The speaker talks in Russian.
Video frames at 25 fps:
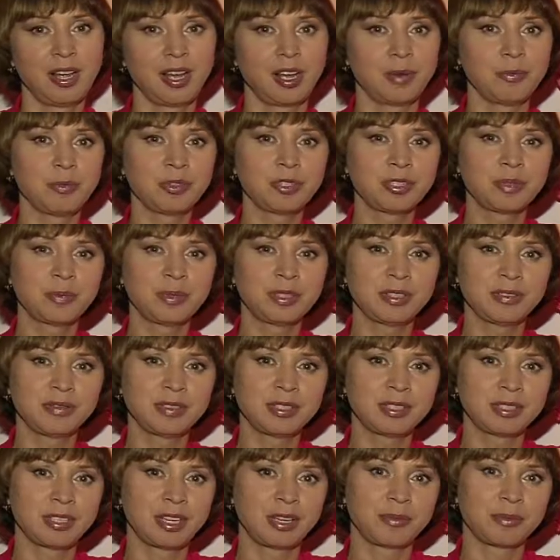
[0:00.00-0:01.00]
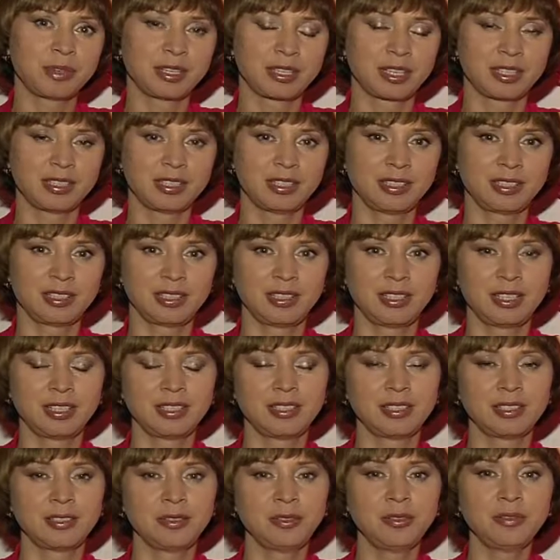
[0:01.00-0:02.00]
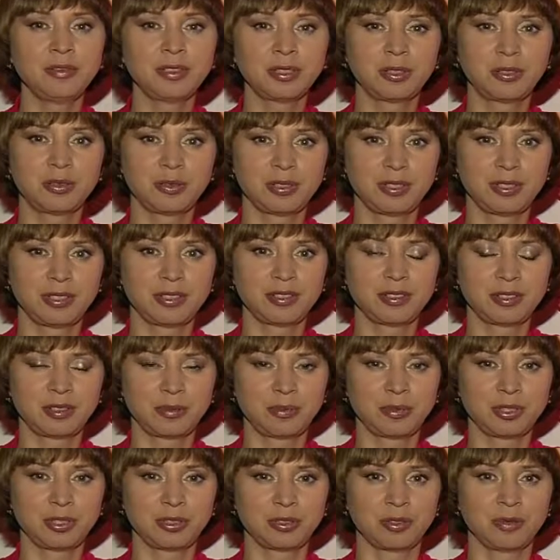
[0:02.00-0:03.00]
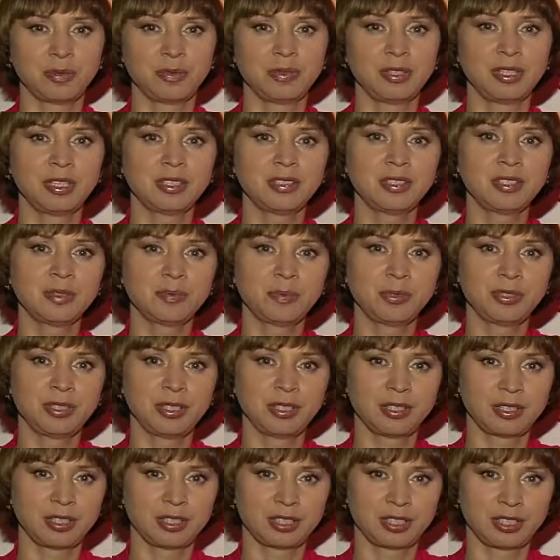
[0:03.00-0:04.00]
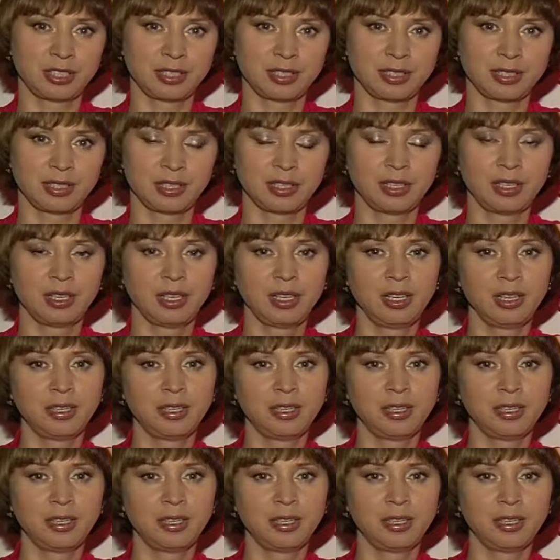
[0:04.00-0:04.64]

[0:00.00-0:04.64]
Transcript: А может быть, вы сами хотите найти новых друзей за рубежом, найти спутника жизни,